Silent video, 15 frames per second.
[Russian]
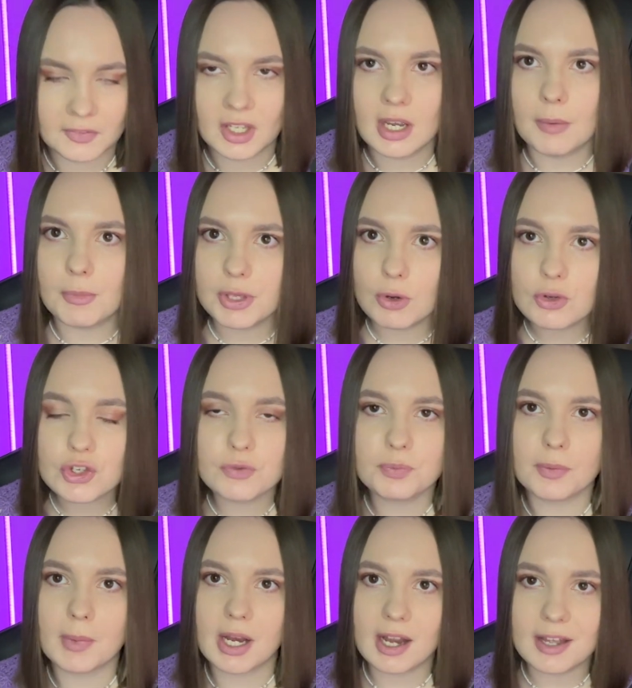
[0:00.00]
Мне очень
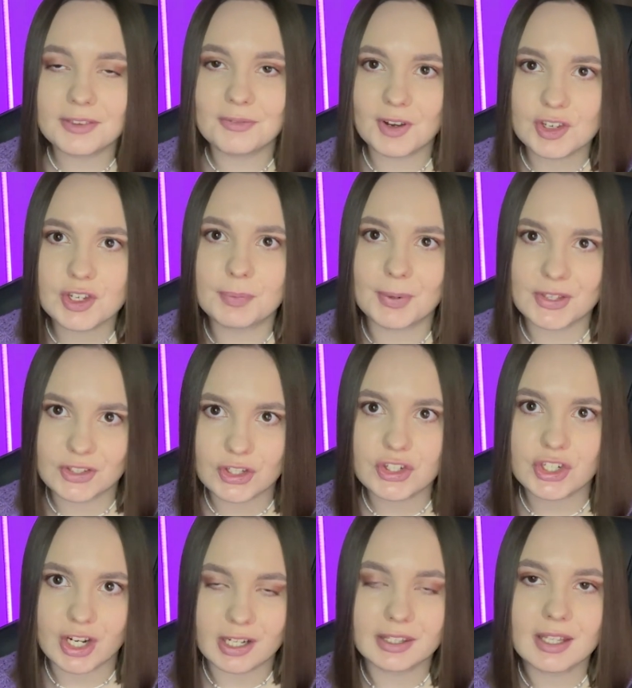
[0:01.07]
помогает ваша
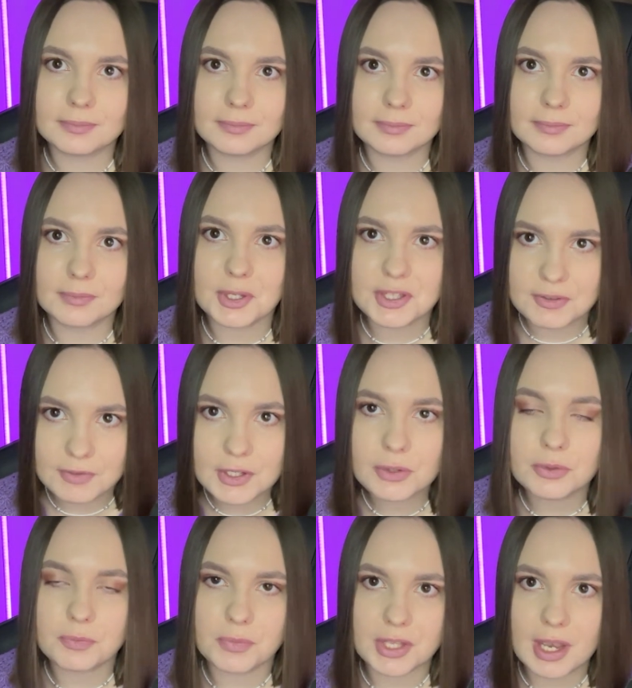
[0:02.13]
поддержка, она мотивирует
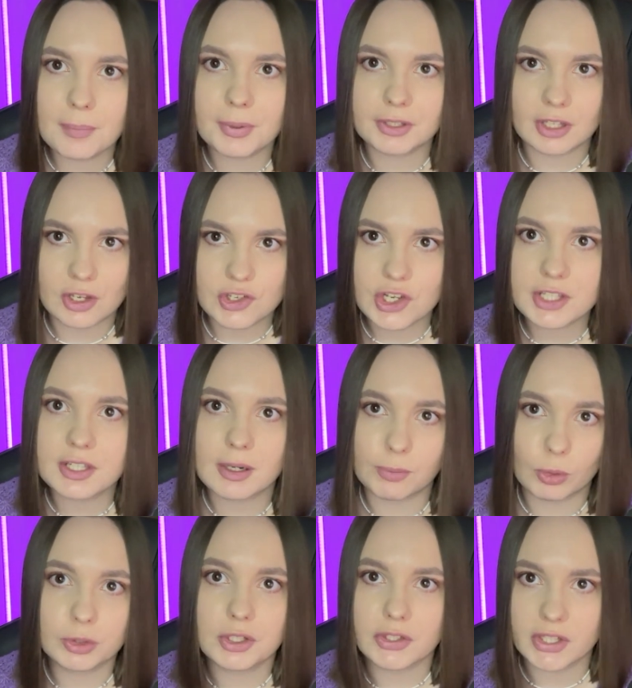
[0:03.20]
меня продолжать
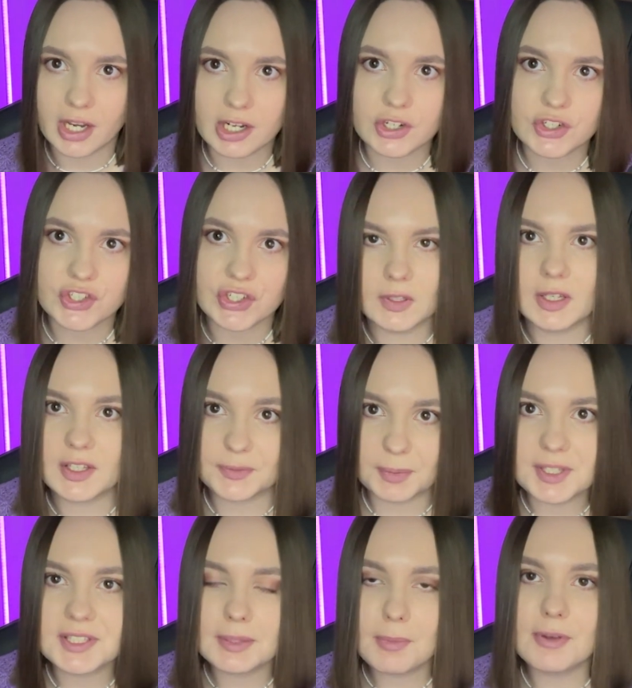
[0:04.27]
работать дальше.
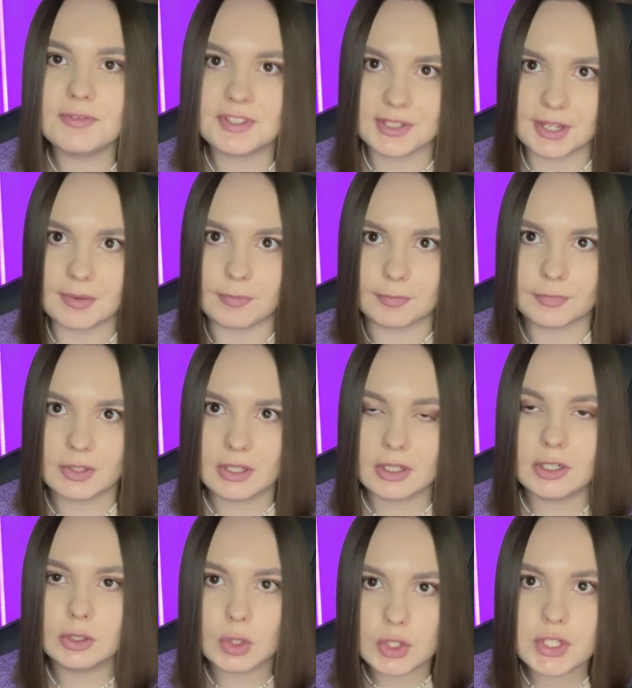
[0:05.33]
Спасибо всем,
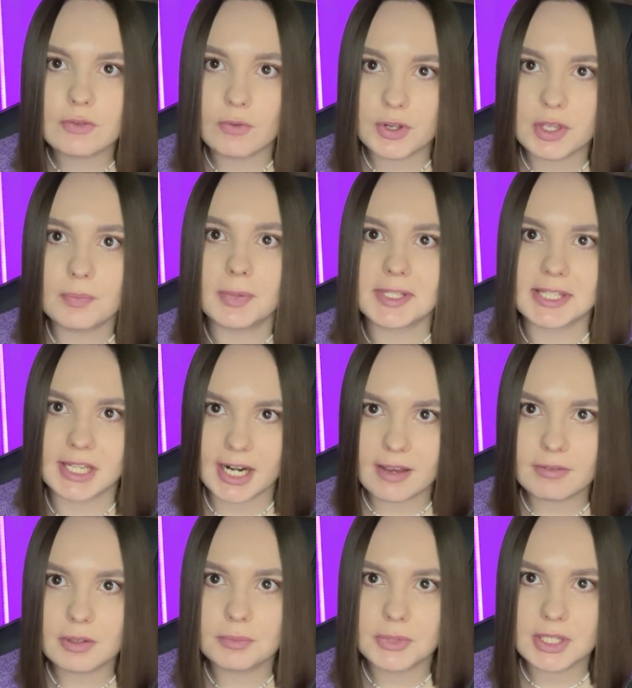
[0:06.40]
кто сегодня
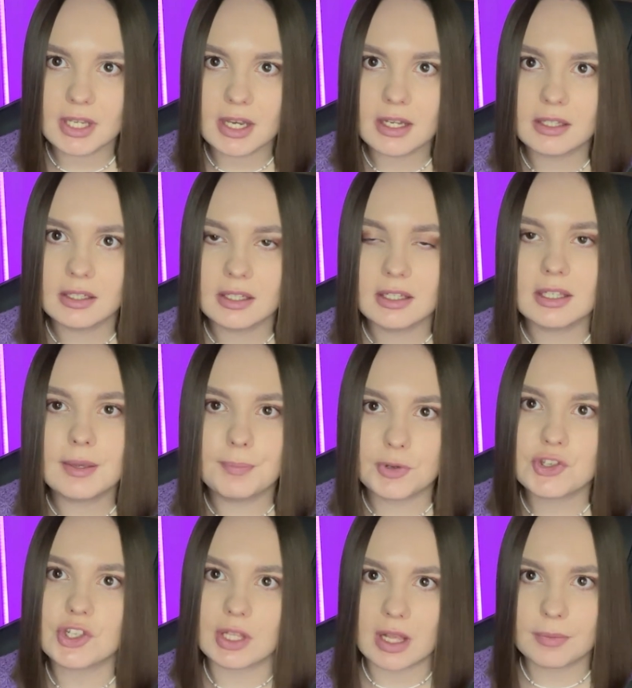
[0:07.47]
поздравил меня и
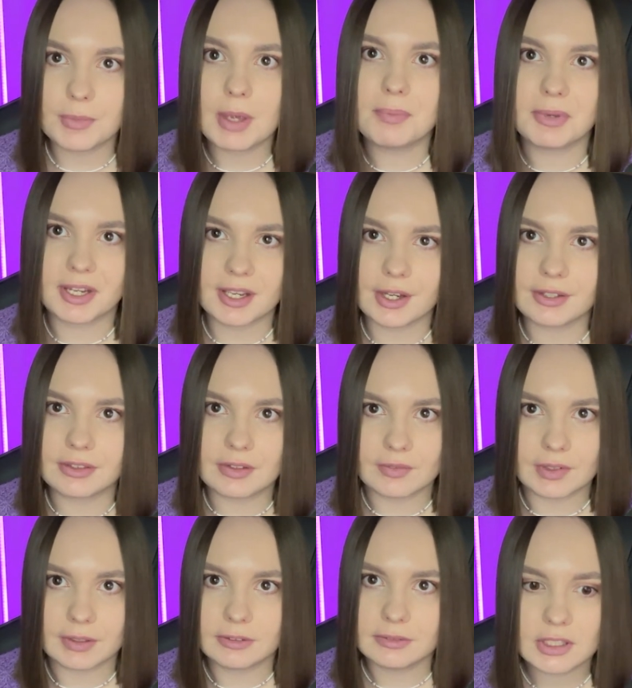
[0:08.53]
пожелал мне приятного.
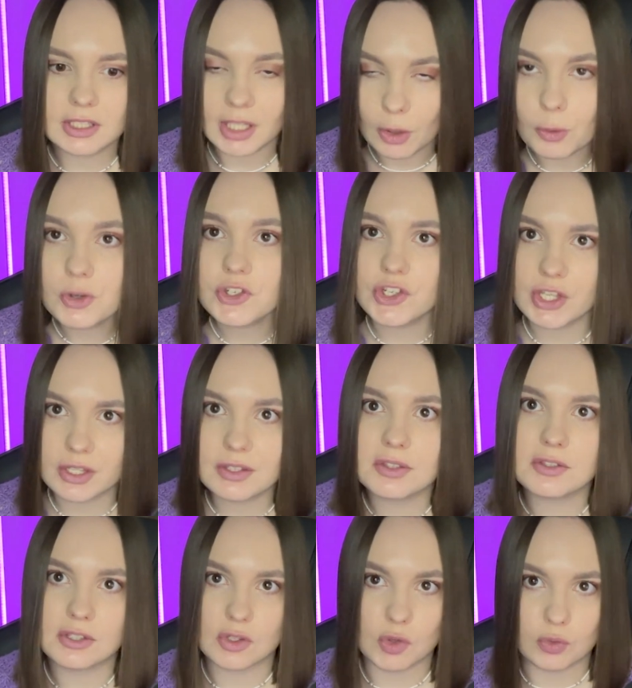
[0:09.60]
Я очень это
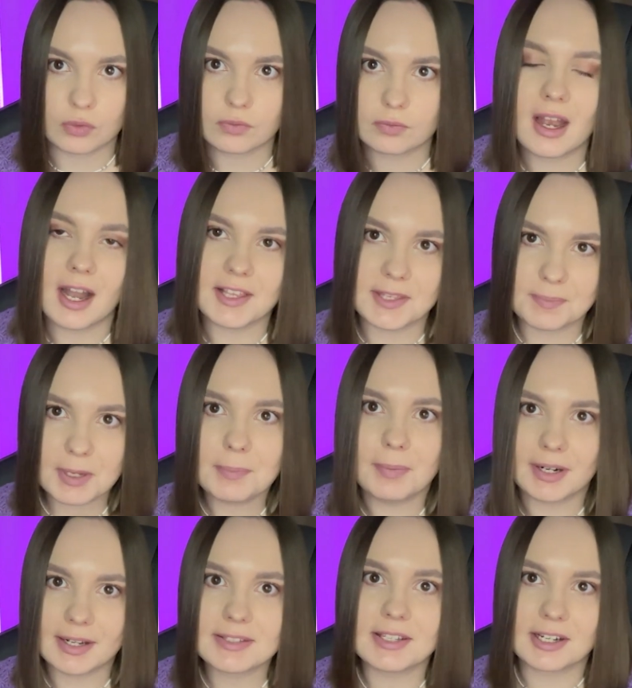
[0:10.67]
ценю. А теперь
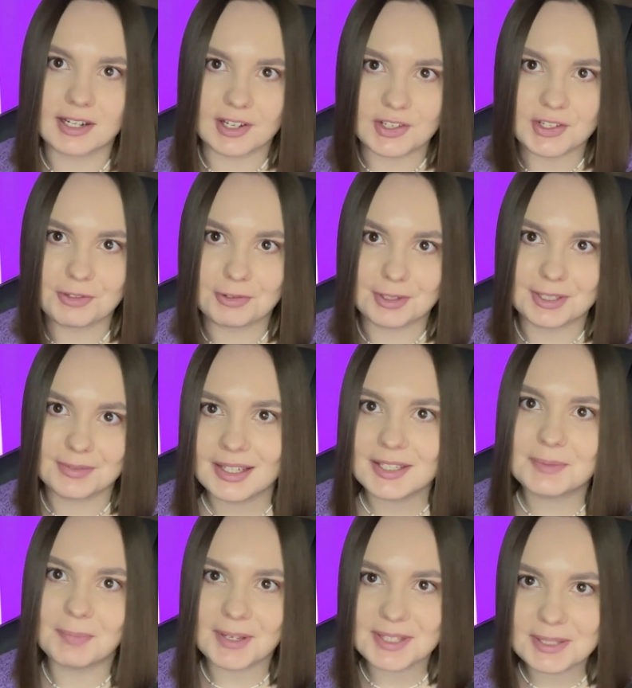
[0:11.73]
пора заканчивать.
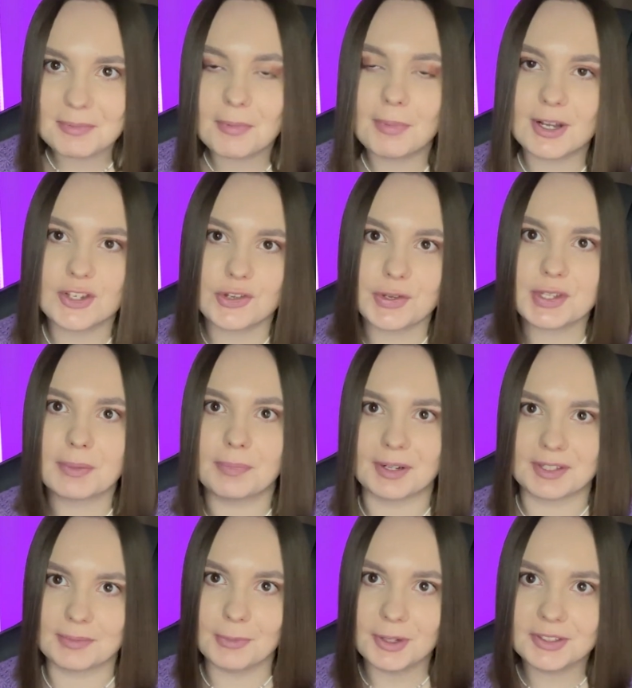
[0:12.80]
Спасибо большое за
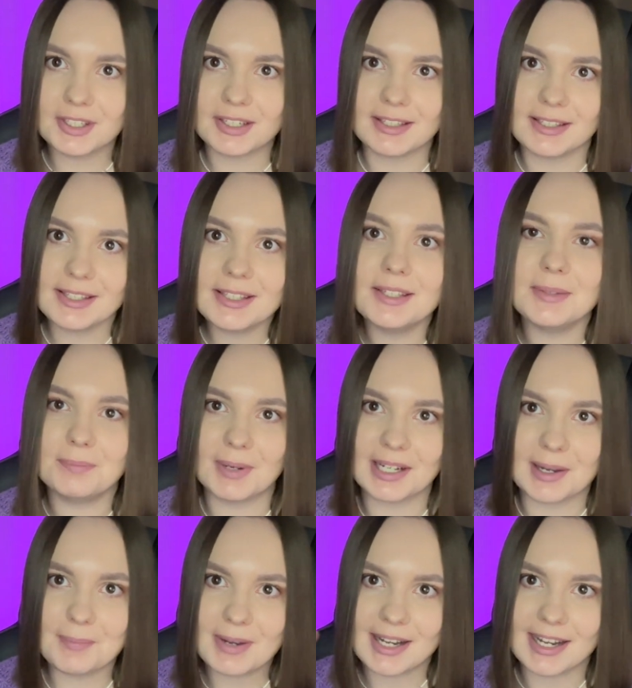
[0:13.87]
просмотр и
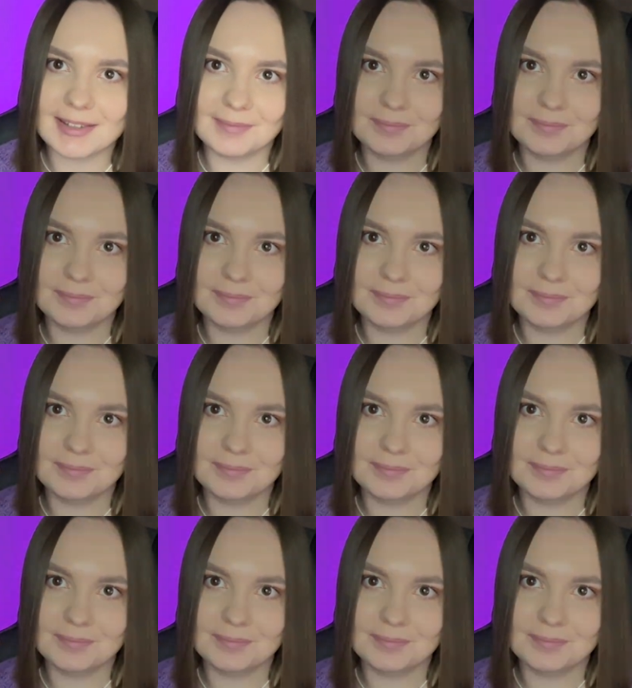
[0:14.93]
пока-пока.